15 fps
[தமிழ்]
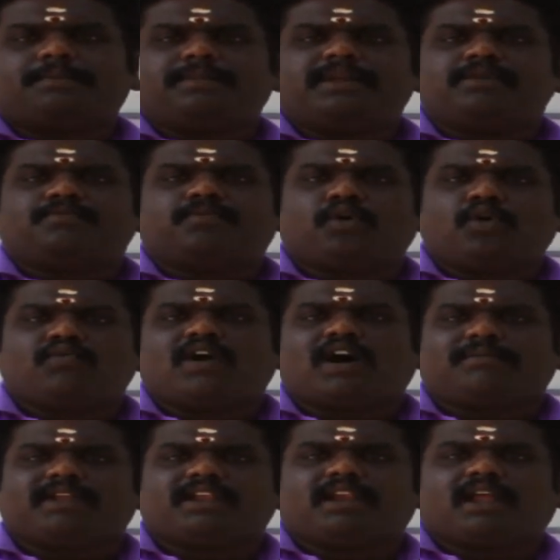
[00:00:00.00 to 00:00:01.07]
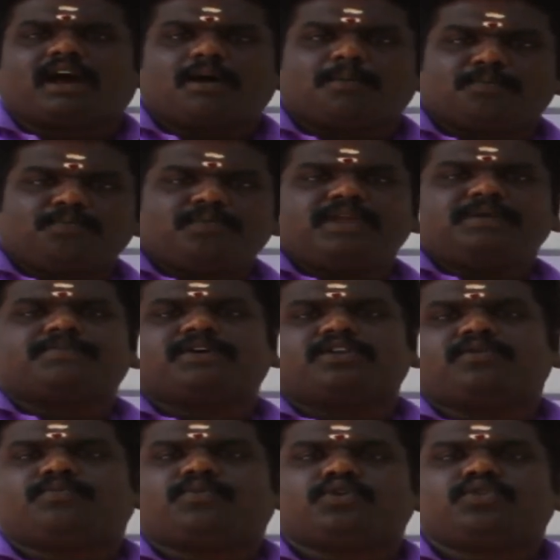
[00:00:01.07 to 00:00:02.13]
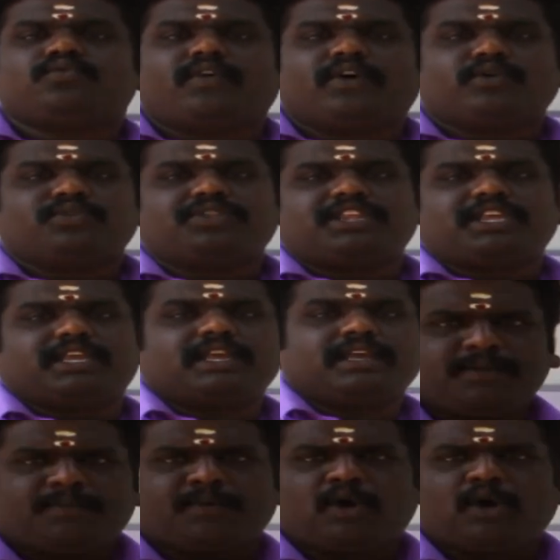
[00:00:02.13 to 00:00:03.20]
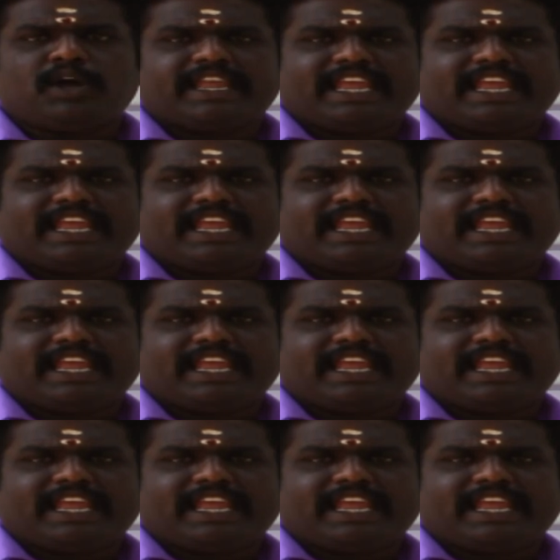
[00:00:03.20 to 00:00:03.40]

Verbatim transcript: மீ போவா அப்படின்னா மீ பெரு பொது வகுத்தி இப்போ